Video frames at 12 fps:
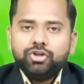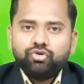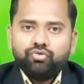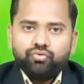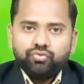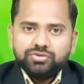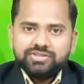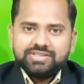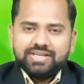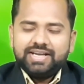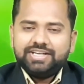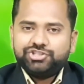तो उस
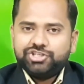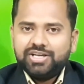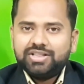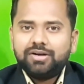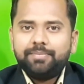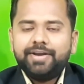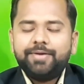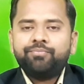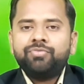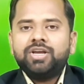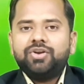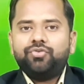एक क्षेत्र में
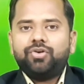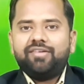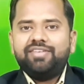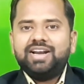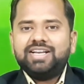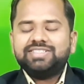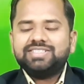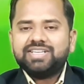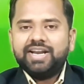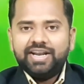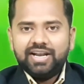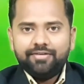ड्राइविंग लाइसेंस
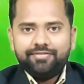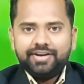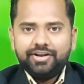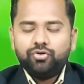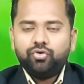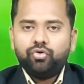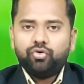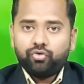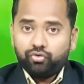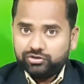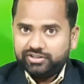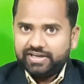के डिलीवरी को
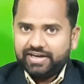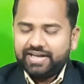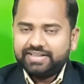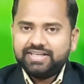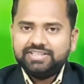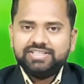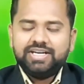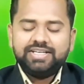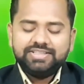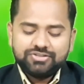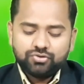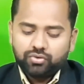रोक दिया गया था जी हाँ
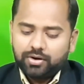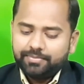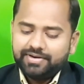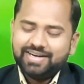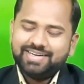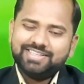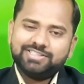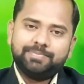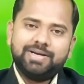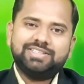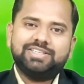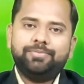इसको आप डीएल
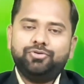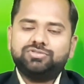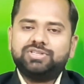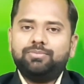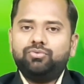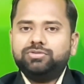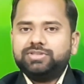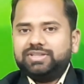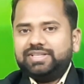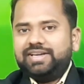डिस्पैच की व्यवस्था बोल सकते